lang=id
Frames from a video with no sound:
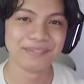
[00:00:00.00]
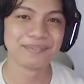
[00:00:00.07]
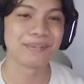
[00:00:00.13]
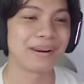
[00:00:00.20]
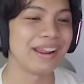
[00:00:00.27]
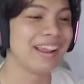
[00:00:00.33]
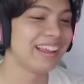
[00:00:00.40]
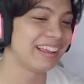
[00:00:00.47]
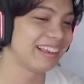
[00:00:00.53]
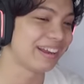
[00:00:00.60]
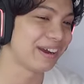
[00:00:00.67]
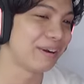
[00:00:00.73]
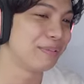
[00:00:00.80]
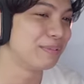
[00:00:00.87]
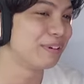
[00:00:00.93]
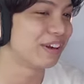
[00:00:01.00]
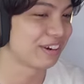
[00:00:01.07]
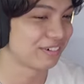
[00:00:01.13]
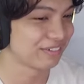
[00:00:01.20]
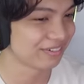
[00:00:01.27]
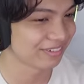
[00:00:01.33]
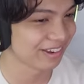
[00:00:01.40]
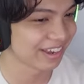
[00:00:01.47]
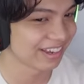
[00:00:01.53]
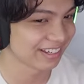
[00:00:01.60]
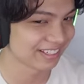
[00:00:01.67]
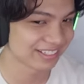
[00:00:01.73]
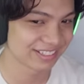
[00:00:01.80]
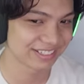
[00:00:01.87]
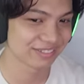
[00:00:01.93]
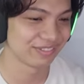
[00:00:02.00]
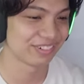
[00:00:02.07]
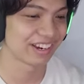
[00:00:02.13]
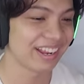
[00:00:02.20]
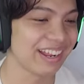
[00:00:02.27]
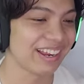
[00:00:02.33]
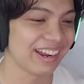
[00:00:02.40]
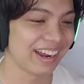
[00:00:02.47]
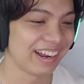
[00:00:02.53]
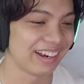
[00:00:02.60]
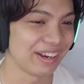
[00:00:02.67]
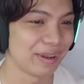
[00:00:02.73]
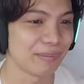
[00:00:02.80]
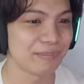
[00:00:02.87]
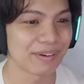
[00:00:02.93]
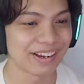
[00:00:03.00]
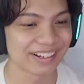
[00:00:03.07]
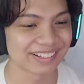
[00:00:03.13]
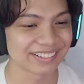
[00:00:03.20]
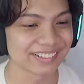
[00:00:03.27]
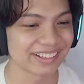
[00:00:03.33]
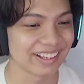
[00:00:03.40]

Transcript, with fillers: Mereka bukan Vex, mereka adalah parrot